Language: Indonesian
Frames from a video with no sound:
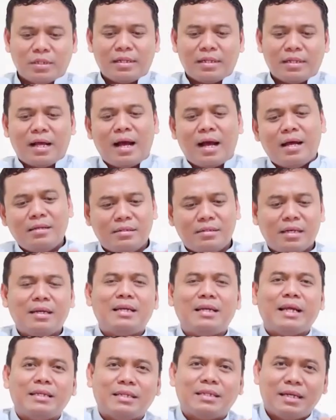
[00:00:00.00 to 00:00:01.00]
nggak usah tangan
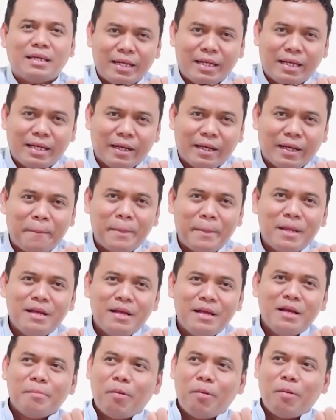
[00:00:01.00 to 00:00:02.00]
jentik jentik ya
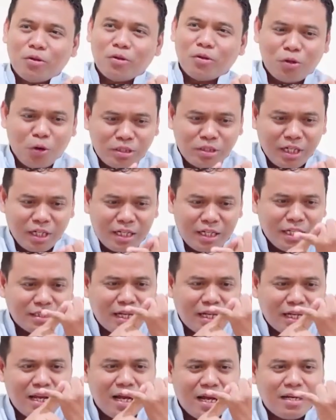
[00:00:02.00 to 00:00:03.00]
potong
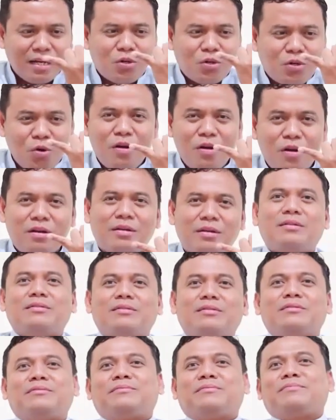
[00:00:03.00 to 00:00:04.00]
jentik saya
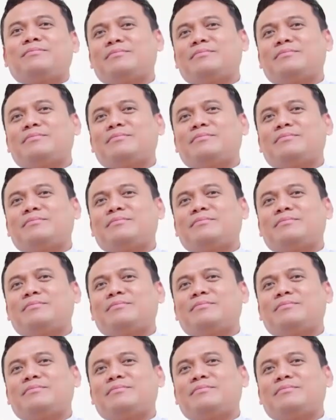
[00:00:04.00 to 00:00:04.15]
Tuh.